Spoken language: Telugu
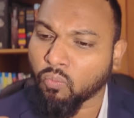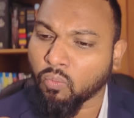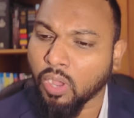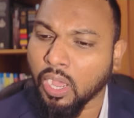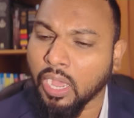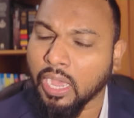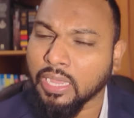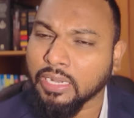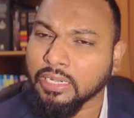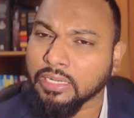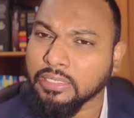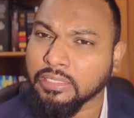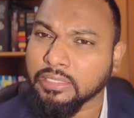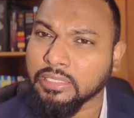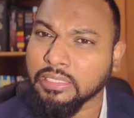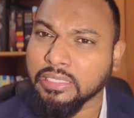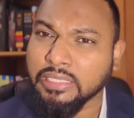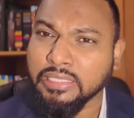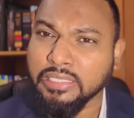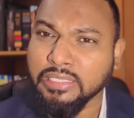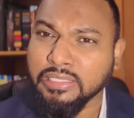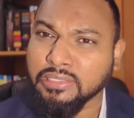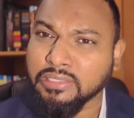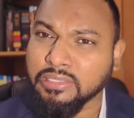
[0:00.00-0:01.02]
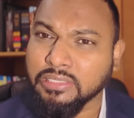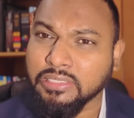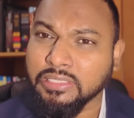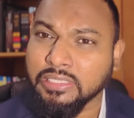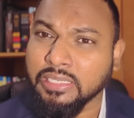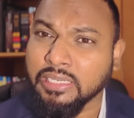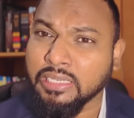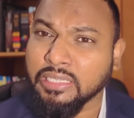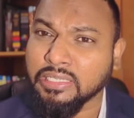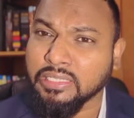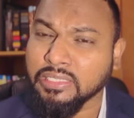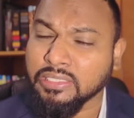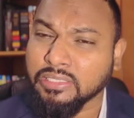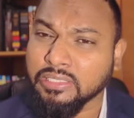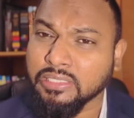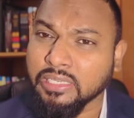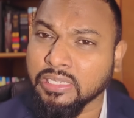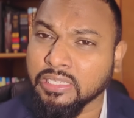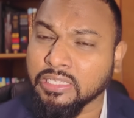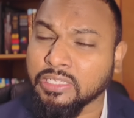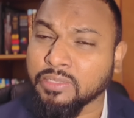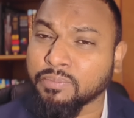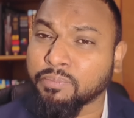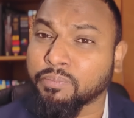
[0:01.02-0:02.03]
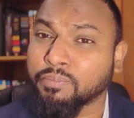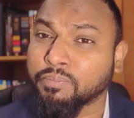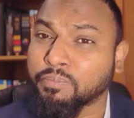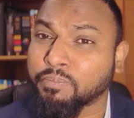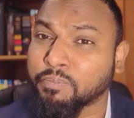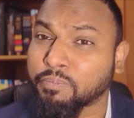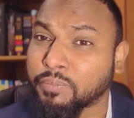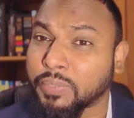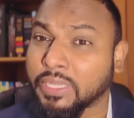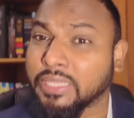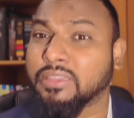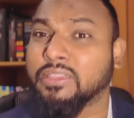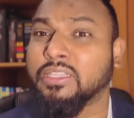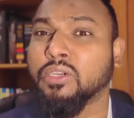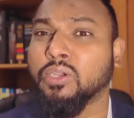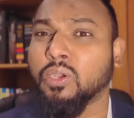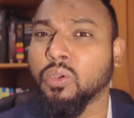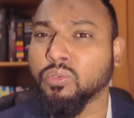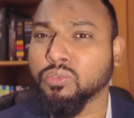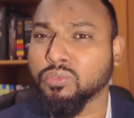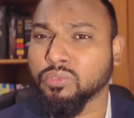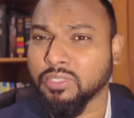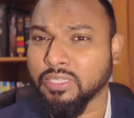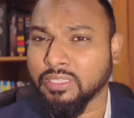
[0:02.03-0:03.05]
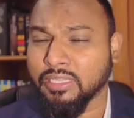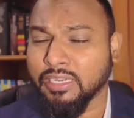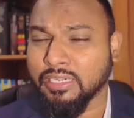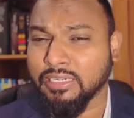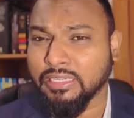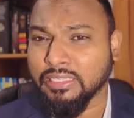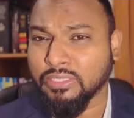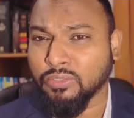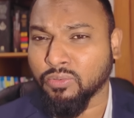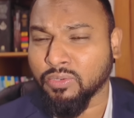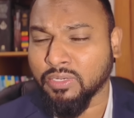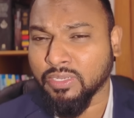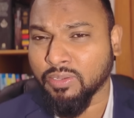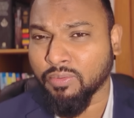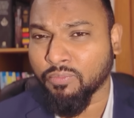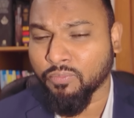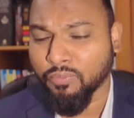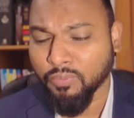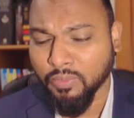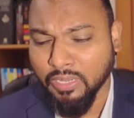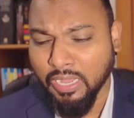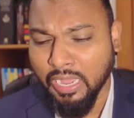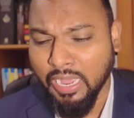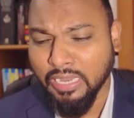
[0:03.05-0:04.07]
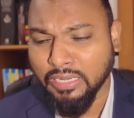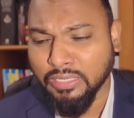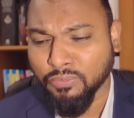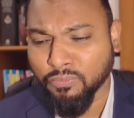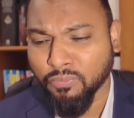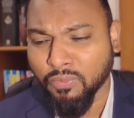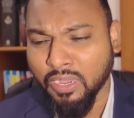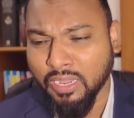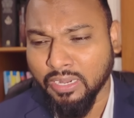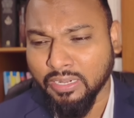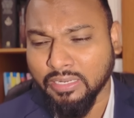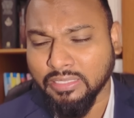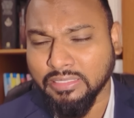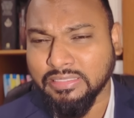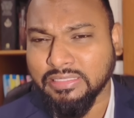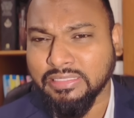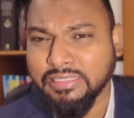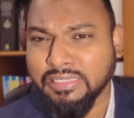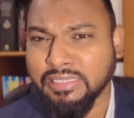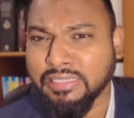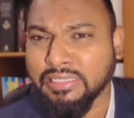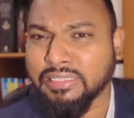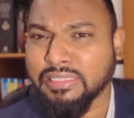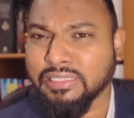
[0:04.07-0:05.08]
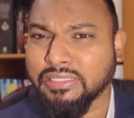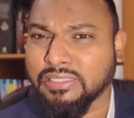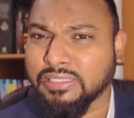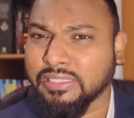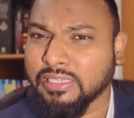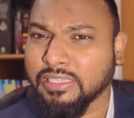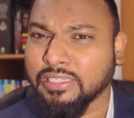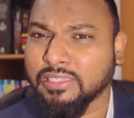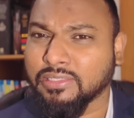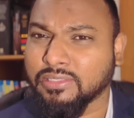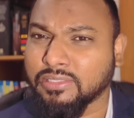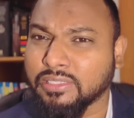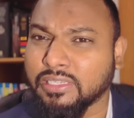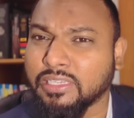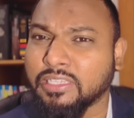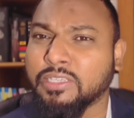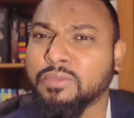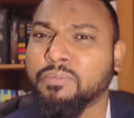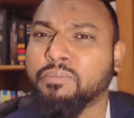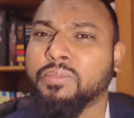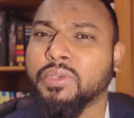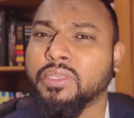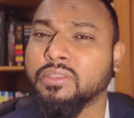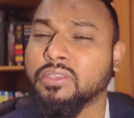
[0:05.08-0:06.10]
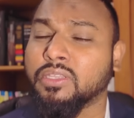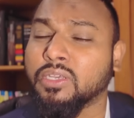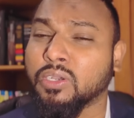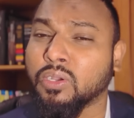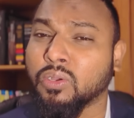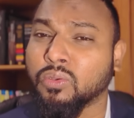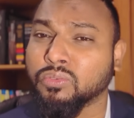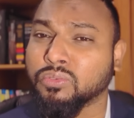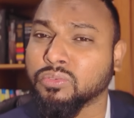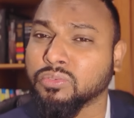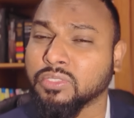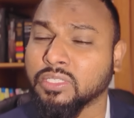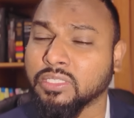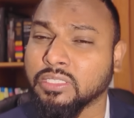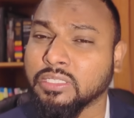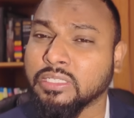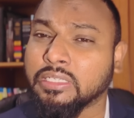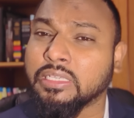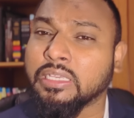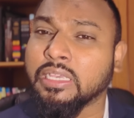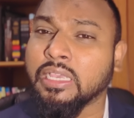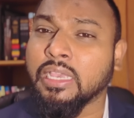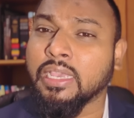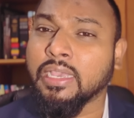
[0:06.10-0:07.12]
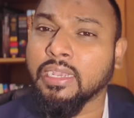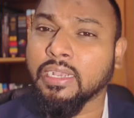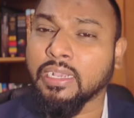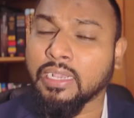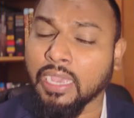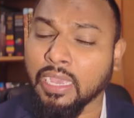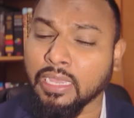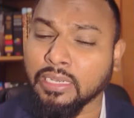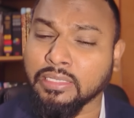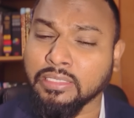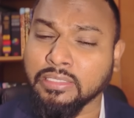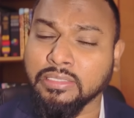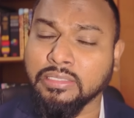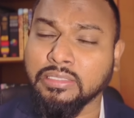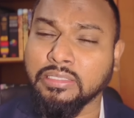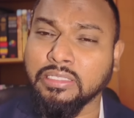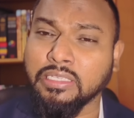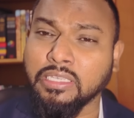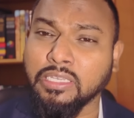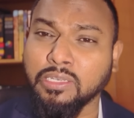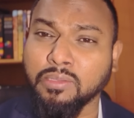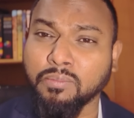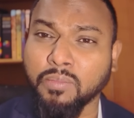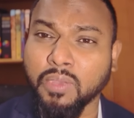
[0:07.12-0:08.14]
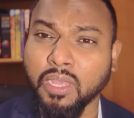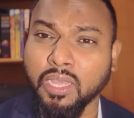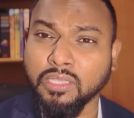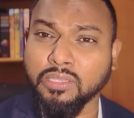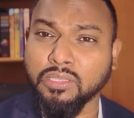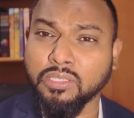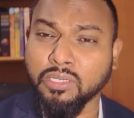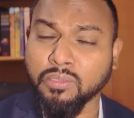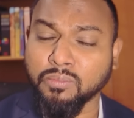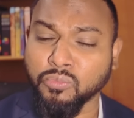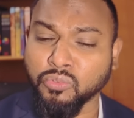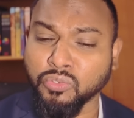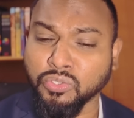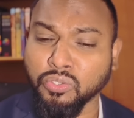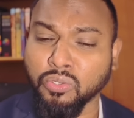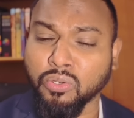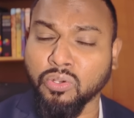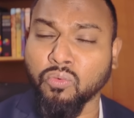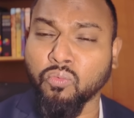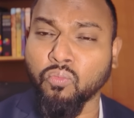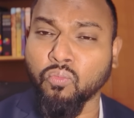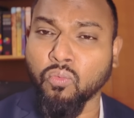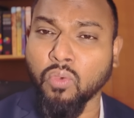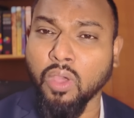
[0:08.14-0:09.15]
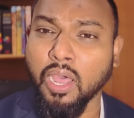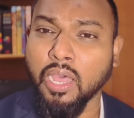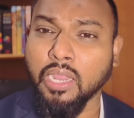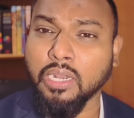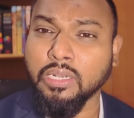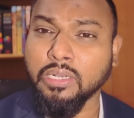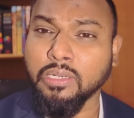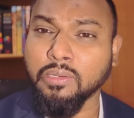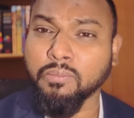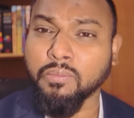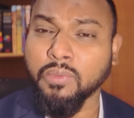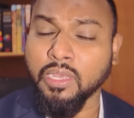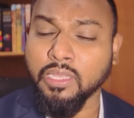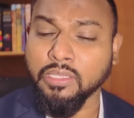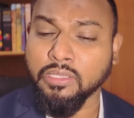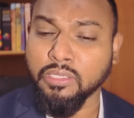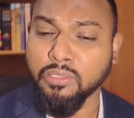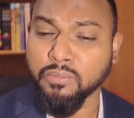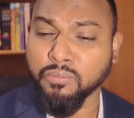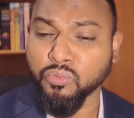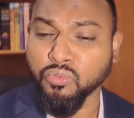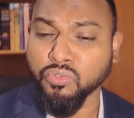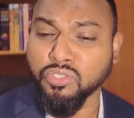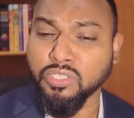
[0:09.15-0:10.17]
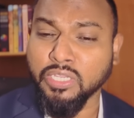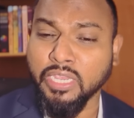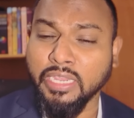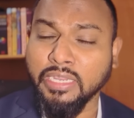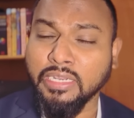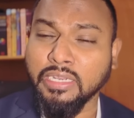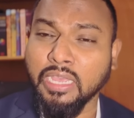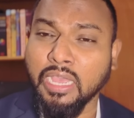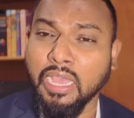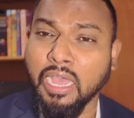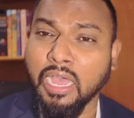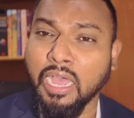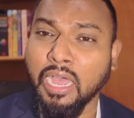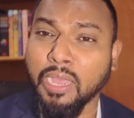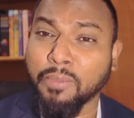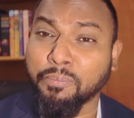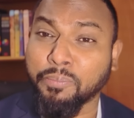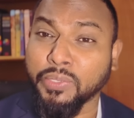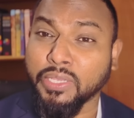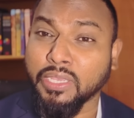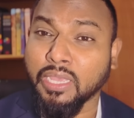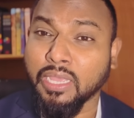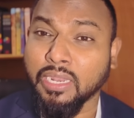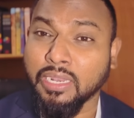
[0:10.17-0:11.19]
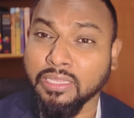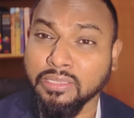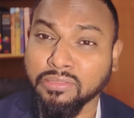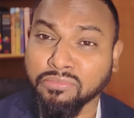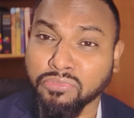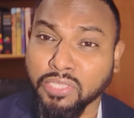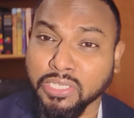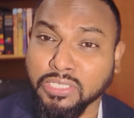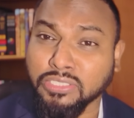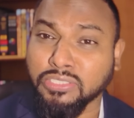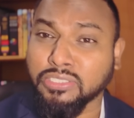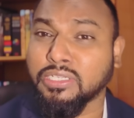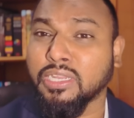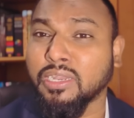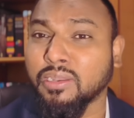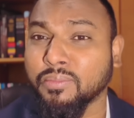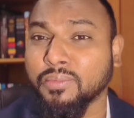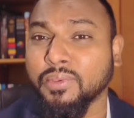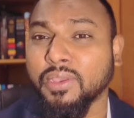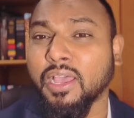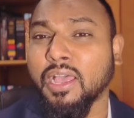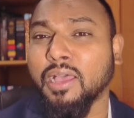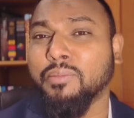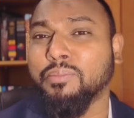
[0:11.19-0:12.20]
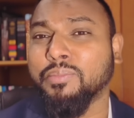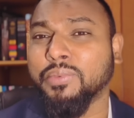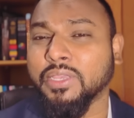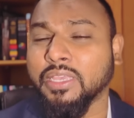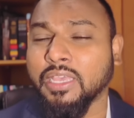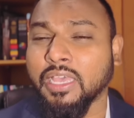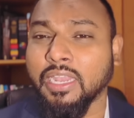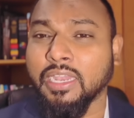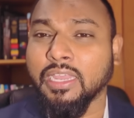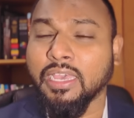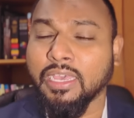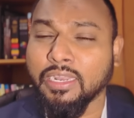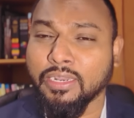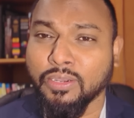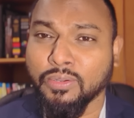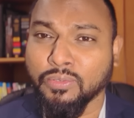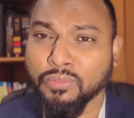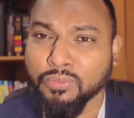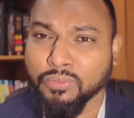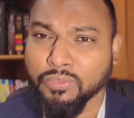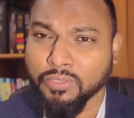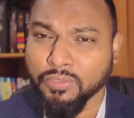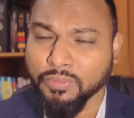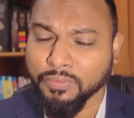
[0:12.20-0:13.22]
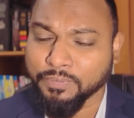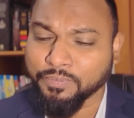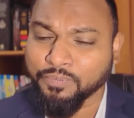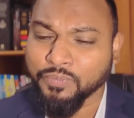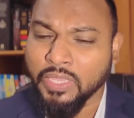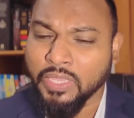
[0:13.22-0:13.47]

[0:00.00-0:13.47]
వార్ అనేది చిలికి చిలికి పెద్దగా అవుతున్నది అంటే ఈ యొక్క గాలివాన చిలికి చిలికి చిలికి పెద్దగా అవుతున్నది కానీ దీని మాత్రము ఈ యొక్క వార్ని మాత్రము చైనా ఆపేయాలి తక్షణమే ఆపేయాలి అని అంటున్నాడు